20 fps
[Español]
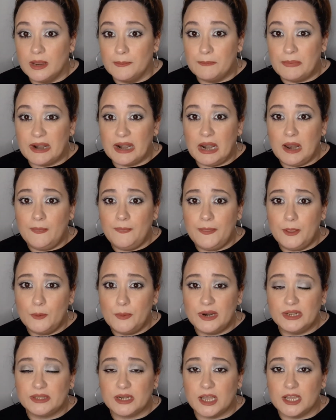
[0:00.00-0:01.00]
para adelante o
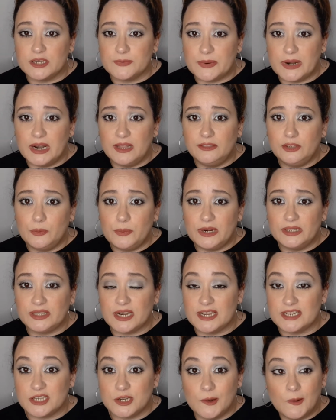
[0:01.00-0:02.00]
para atrás, para adelante o para
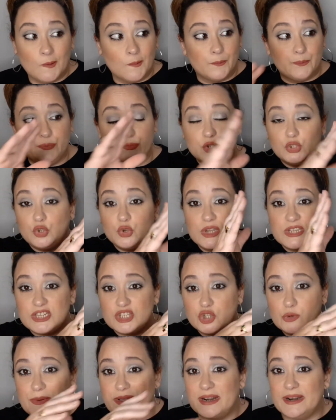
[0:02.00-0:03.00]
atrás no tocas
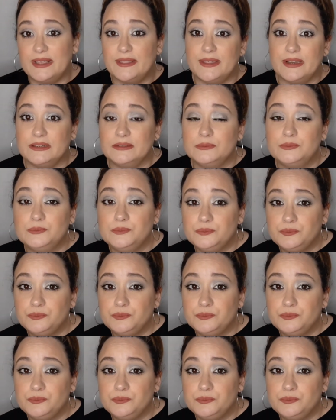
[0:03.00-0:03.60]
esto para nada.